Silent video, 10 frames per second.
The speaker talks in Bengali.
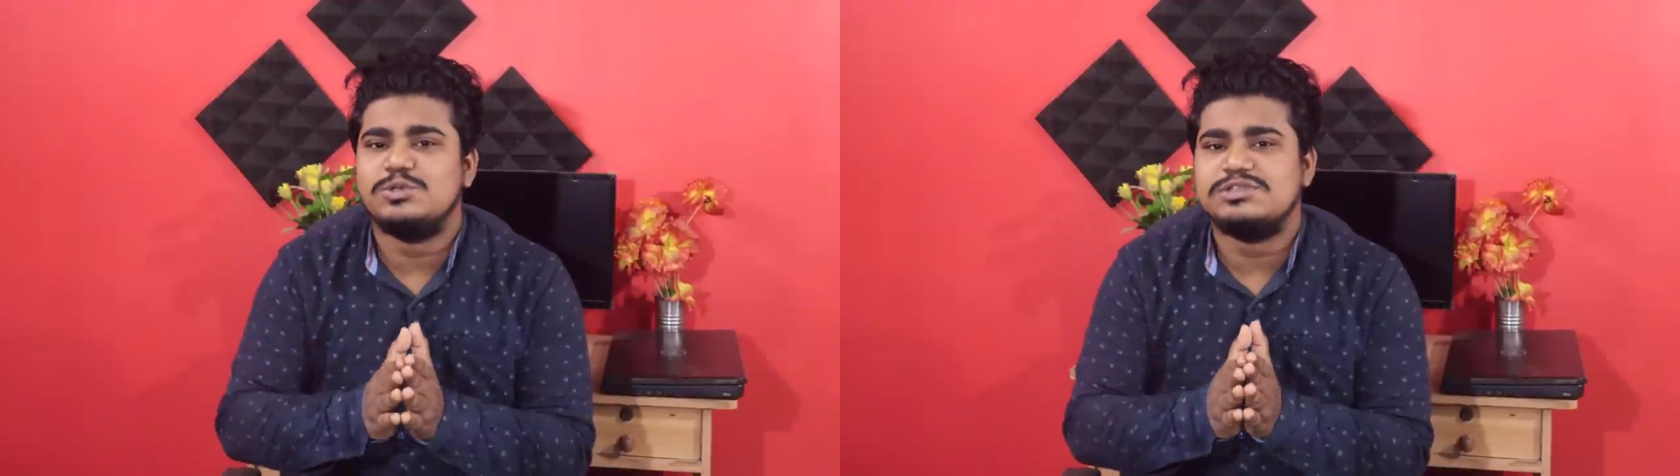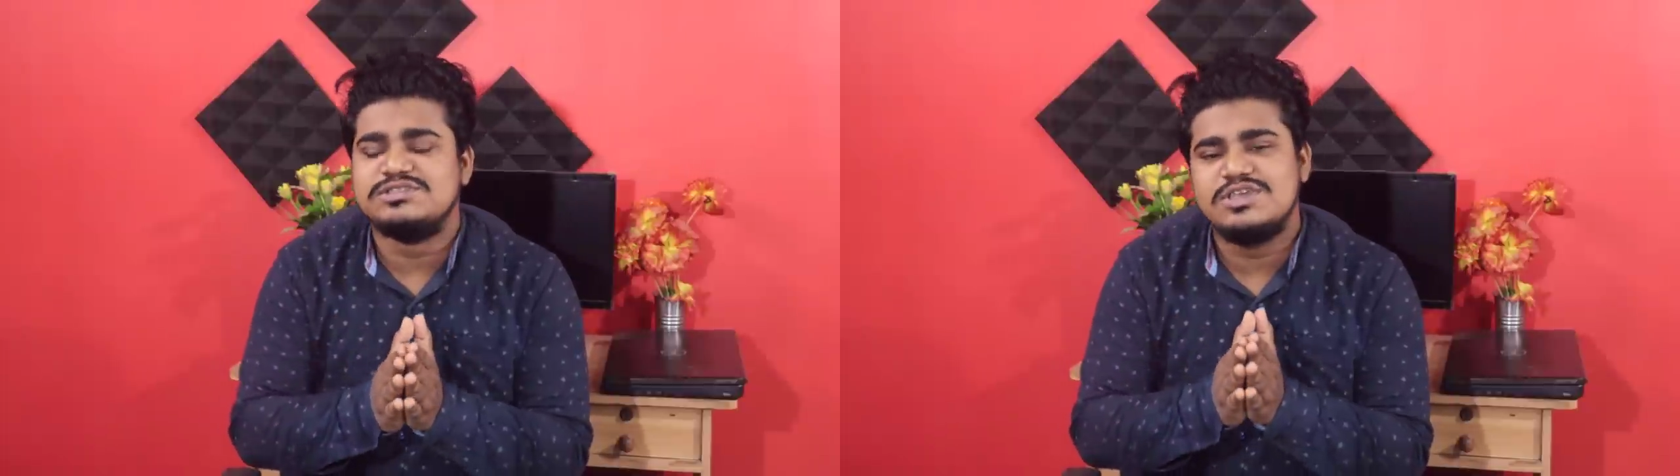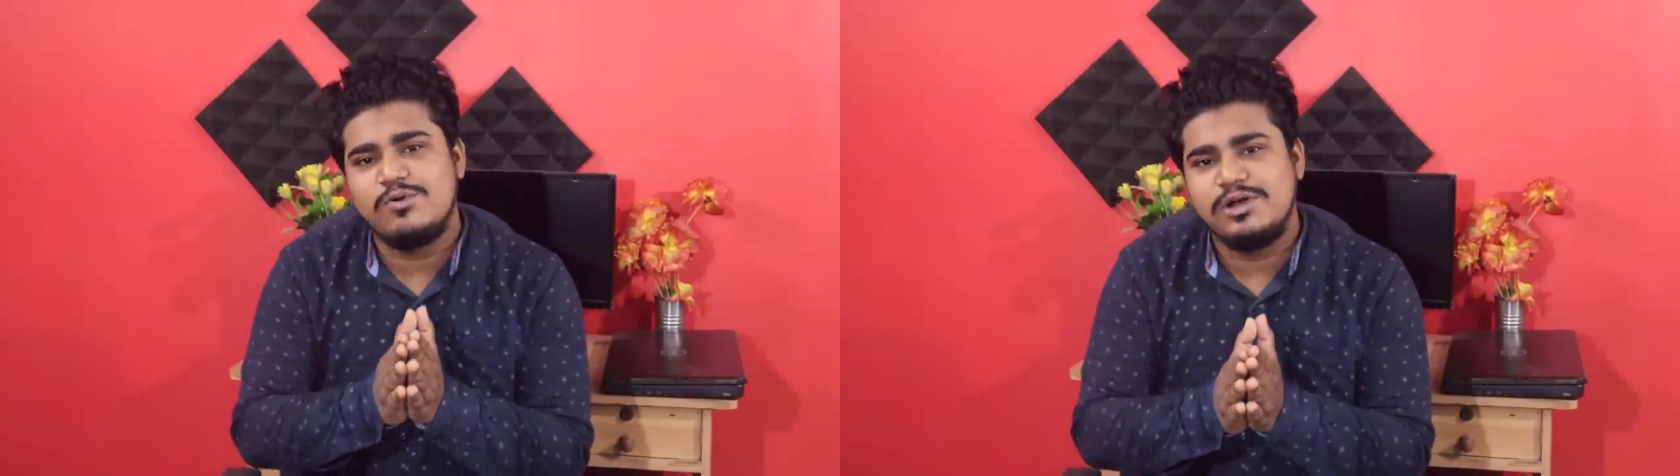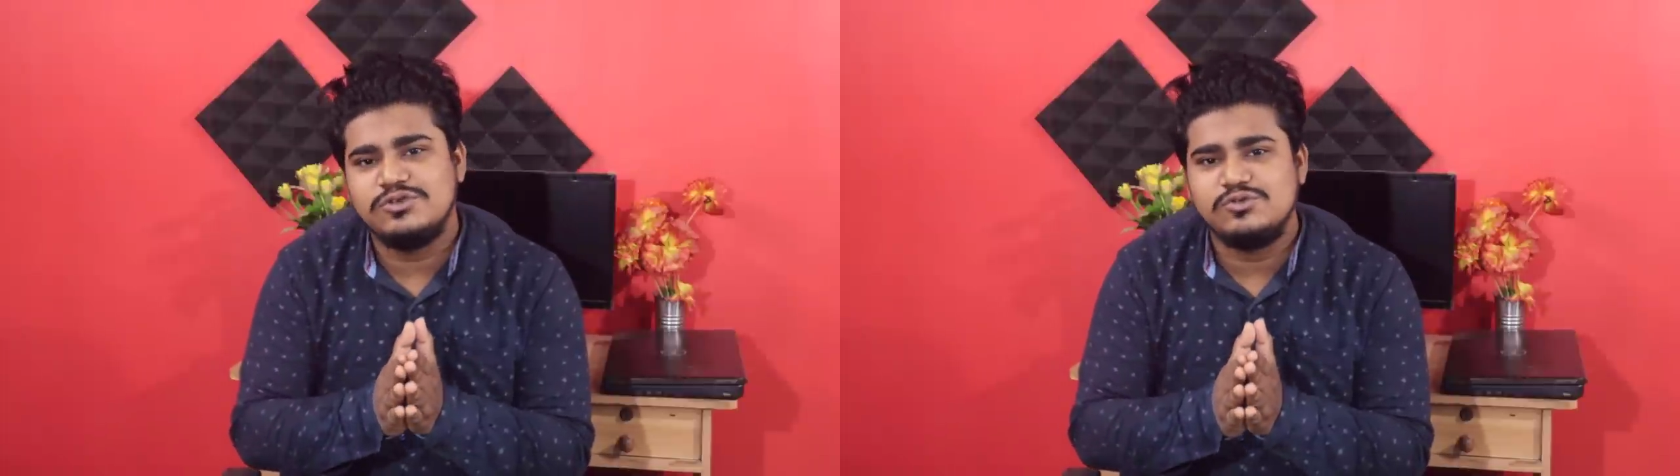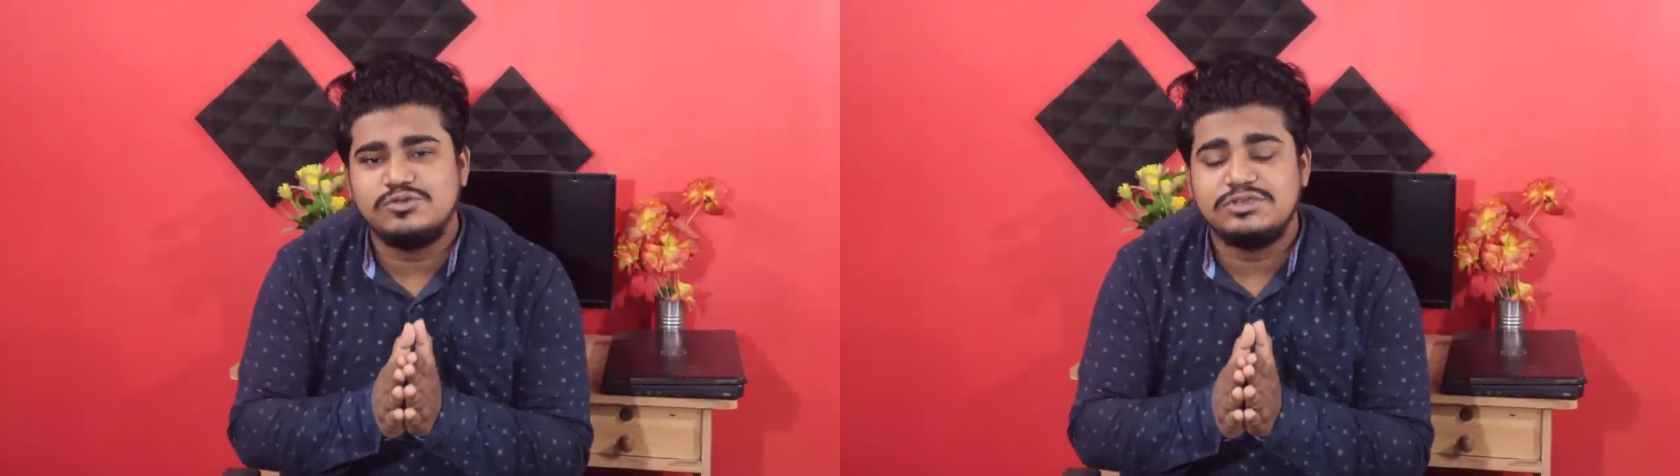রয়েছে যে
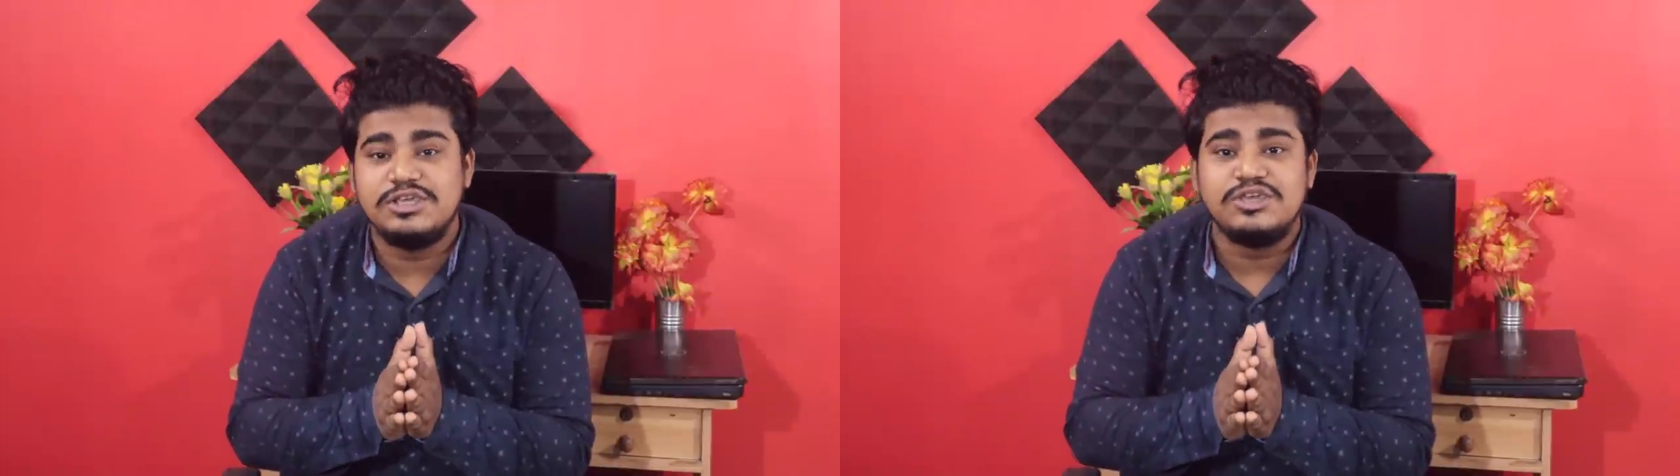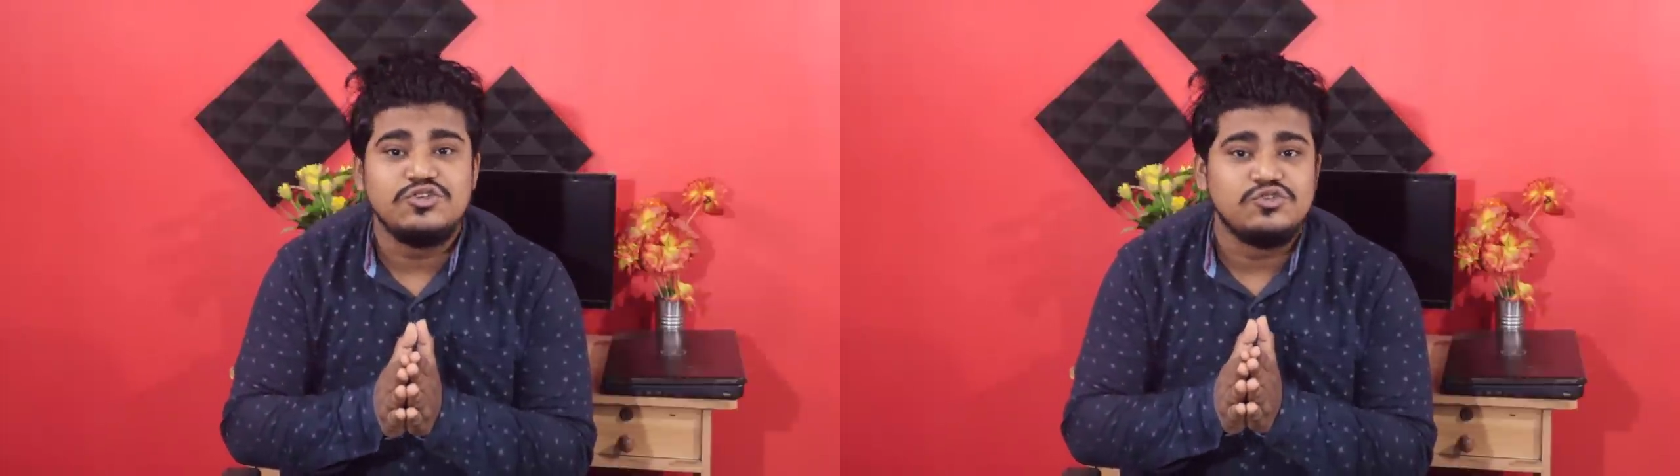কলেজগুলোতে